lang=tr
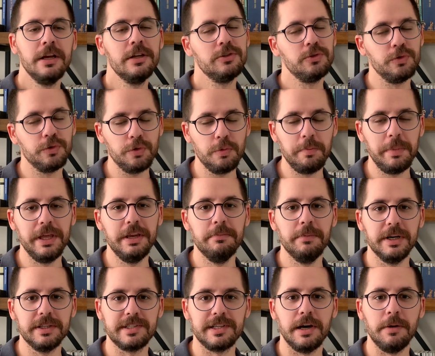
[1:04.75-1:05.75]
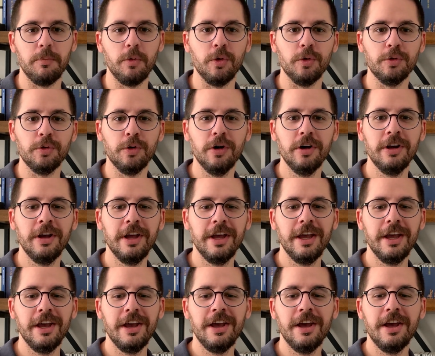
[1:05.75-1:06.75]
Çünkü benim hatam oldu.
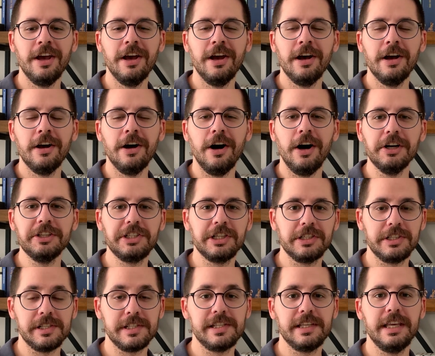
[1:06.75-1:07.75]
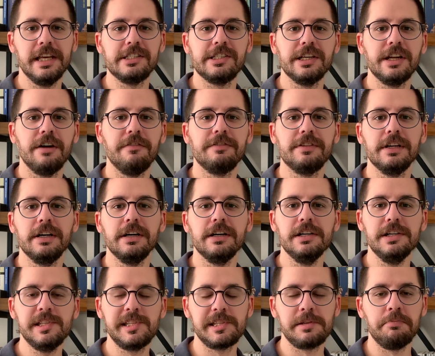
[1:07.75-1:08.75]
Açıkçası geçen hafta
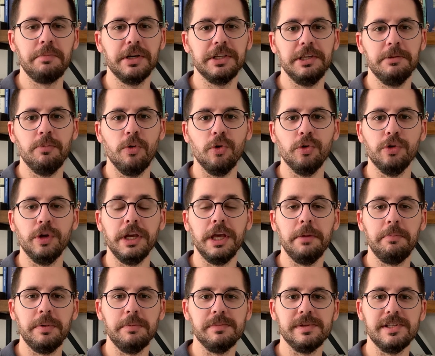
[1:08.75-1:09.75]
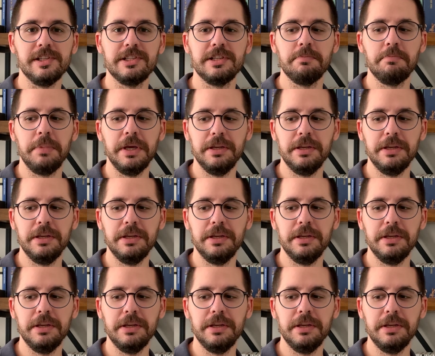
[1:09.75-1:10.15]
ısınma gibi oldu hepimiz için.